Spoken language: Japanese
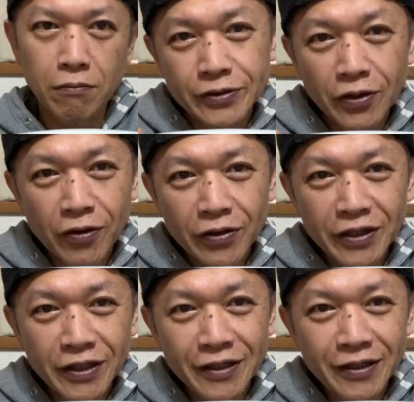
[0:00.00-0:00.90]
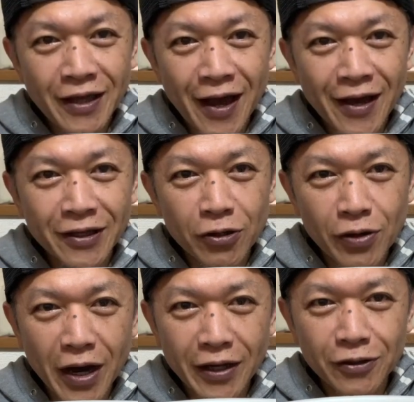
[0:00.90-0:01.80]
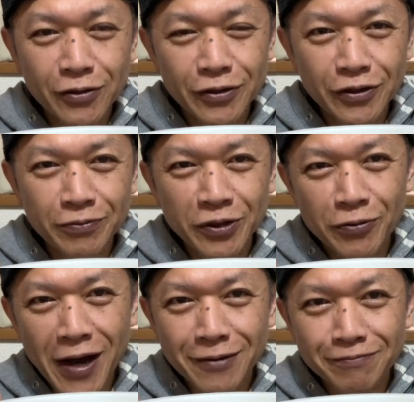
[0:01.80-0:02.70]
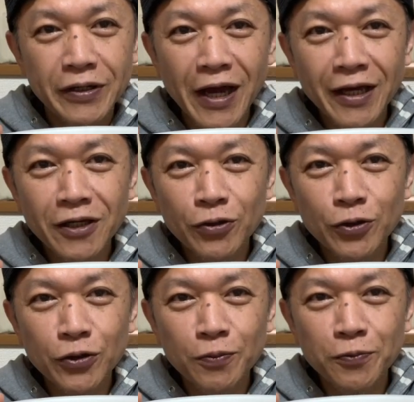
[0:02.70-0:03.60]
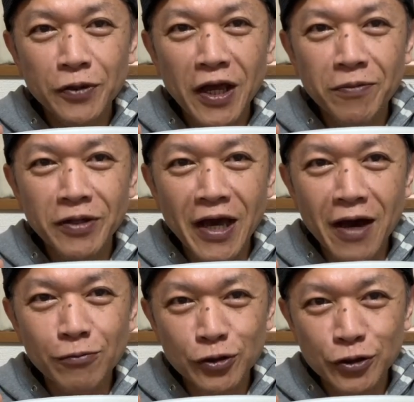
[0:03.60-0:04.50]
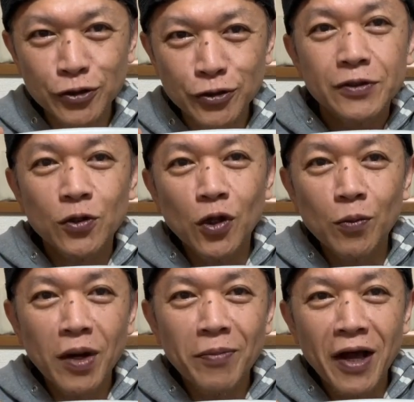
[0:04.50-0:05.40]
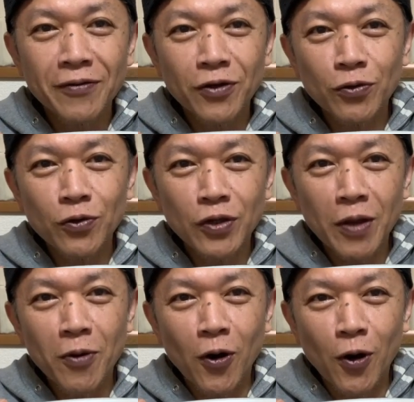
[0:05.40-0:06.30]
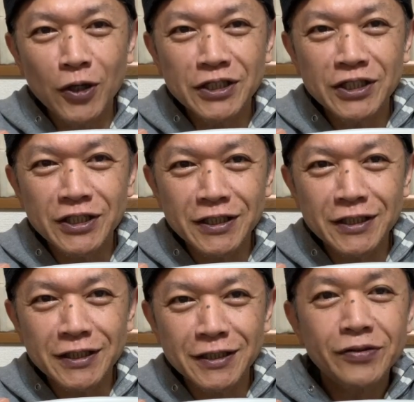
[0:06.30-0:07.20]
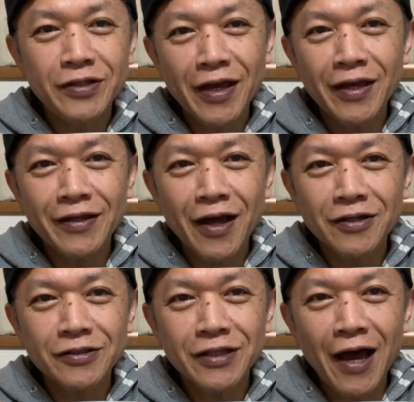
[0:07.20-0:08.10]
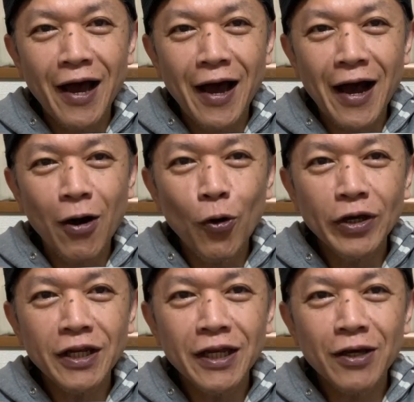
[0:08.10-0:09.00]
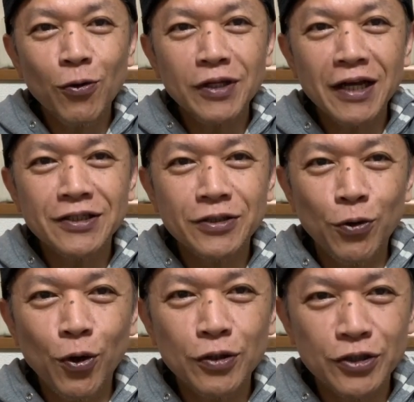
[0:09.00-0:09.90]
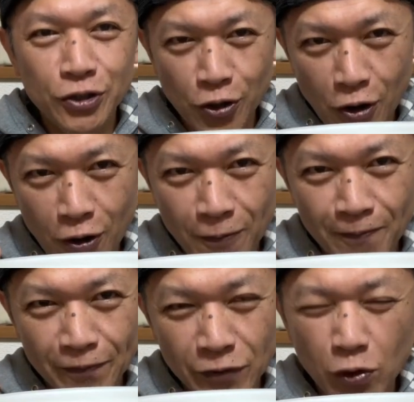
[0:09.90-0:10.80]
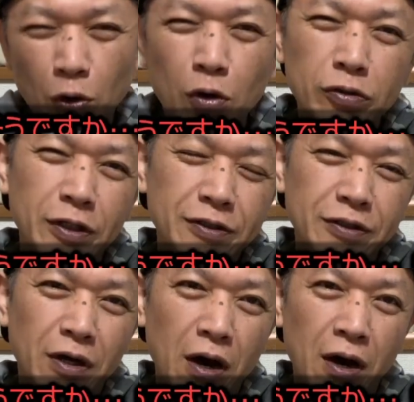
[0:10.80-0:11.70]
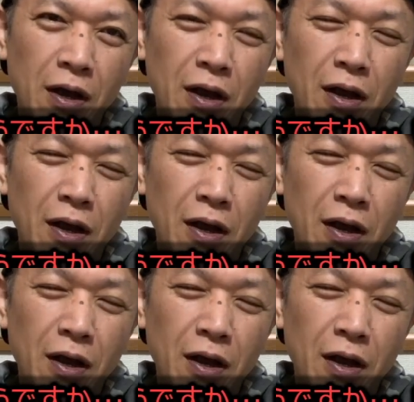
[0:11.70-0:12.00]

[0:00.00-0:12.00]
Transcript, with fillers: 上品な魚介風味は、ライフプレミアム。そのまま飲んでも美味しい。贅沢なあご入りお出汁を使用。そうですか。